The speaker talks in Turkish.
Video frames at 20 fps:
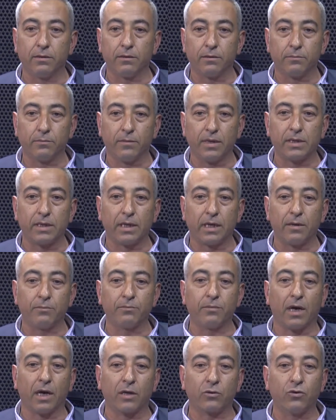mesela
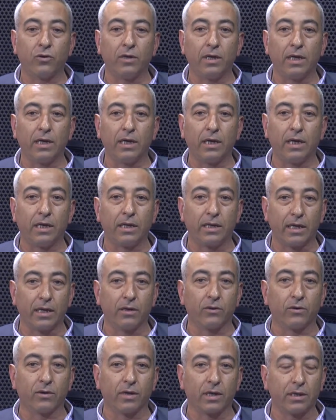atölyelere
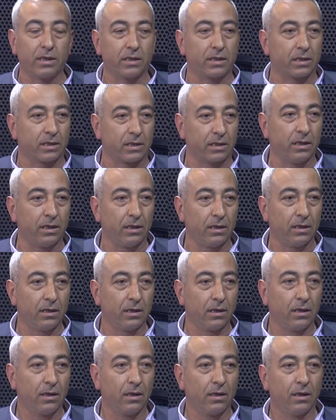geliyorlar iş için.
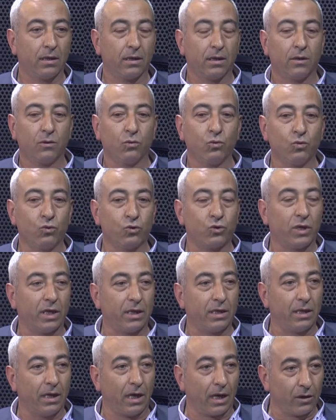Usta
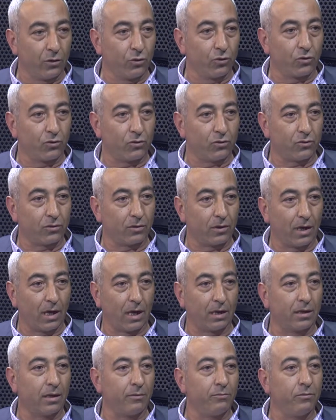diye alıyoruz.
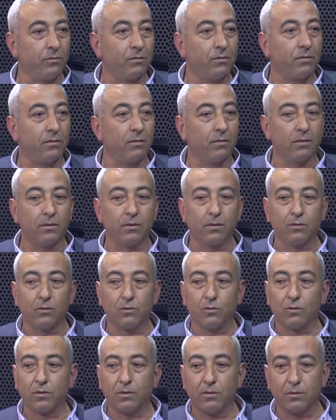Adam
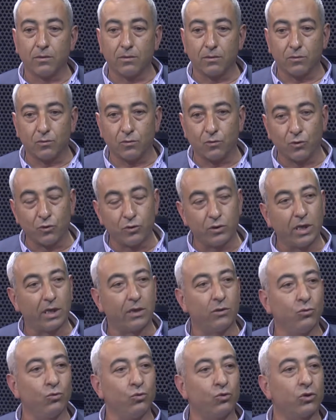
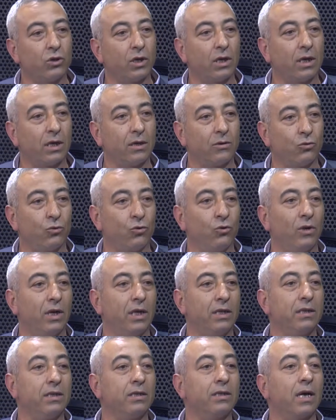önceki ustaların
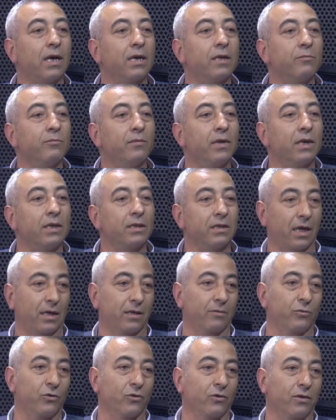kullandığı takımları
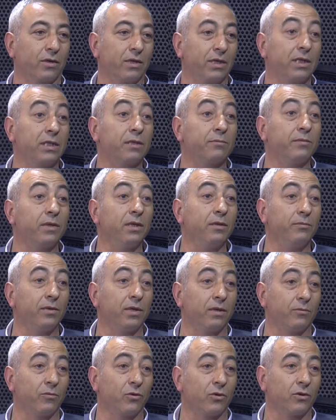tanımıyor. ismini
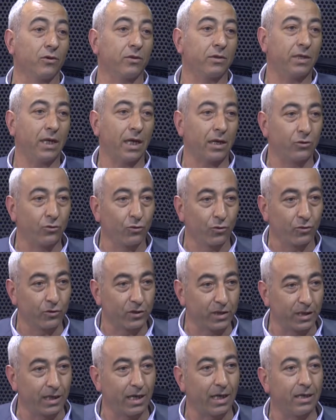bilmiyor.
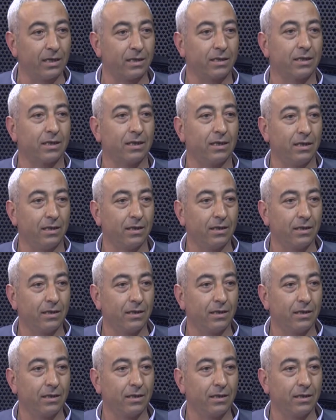Teknoloji gelişti.